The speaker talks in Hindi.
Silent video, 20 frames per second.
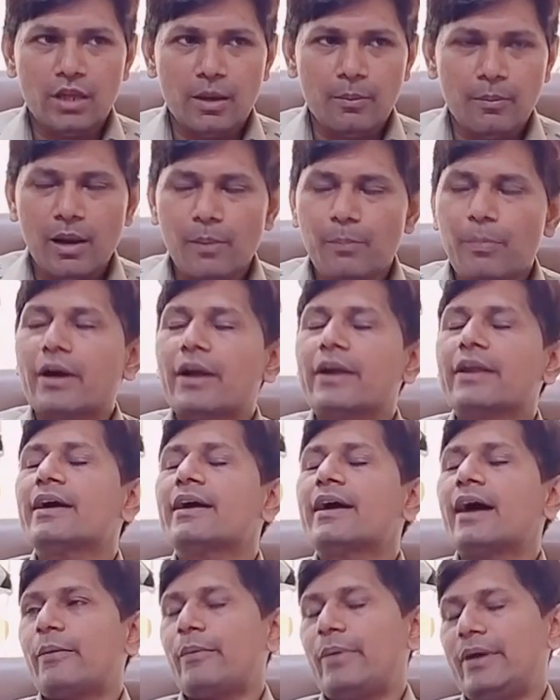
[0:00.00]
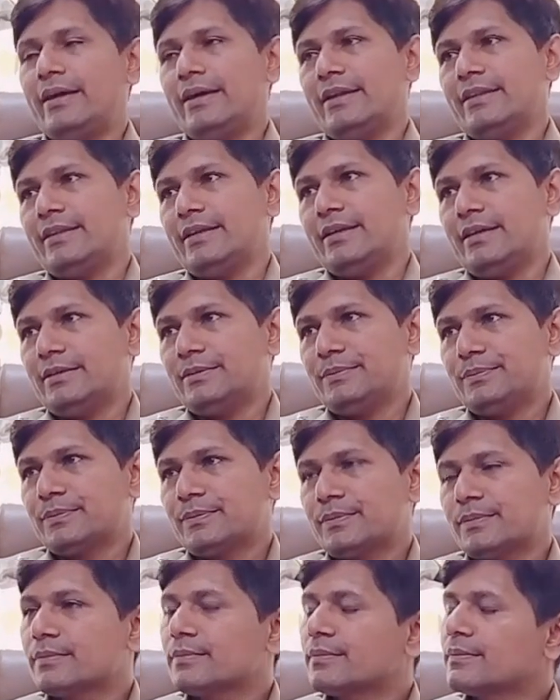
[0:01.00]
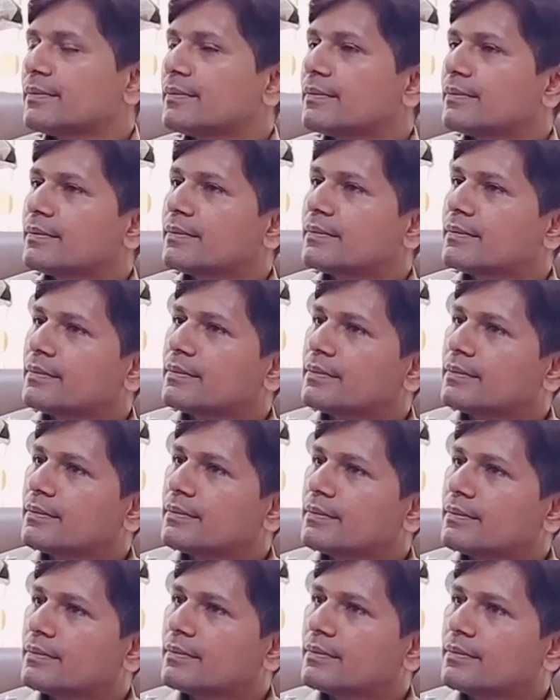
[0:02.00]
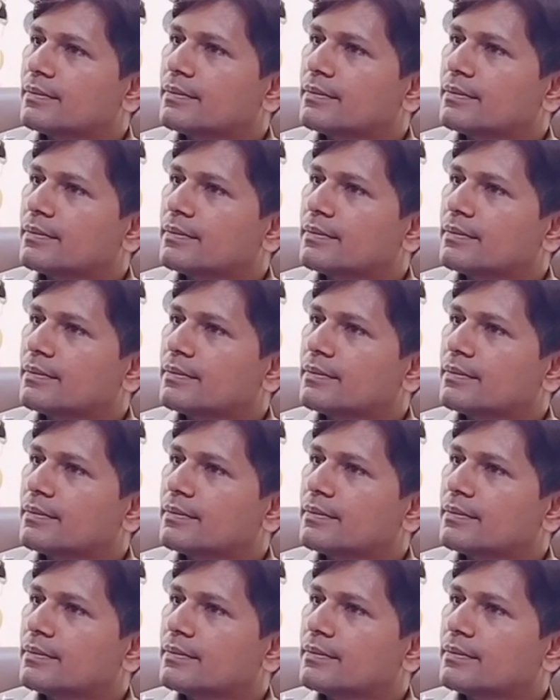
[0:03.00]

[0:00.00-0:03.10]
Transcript: उतना माल पकड़ के कार्रवाई करते हैं मढ़